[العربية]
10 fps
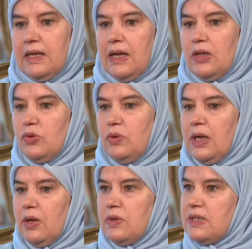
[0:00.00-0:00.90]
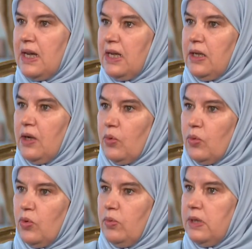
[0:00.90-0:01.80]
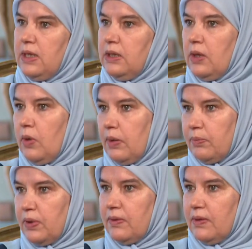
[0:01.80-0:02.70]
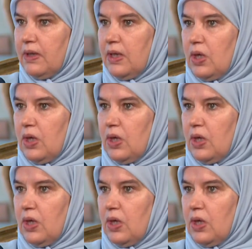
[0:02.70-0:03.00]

كانت هناك وسائل للركوب هي الدواب نعم.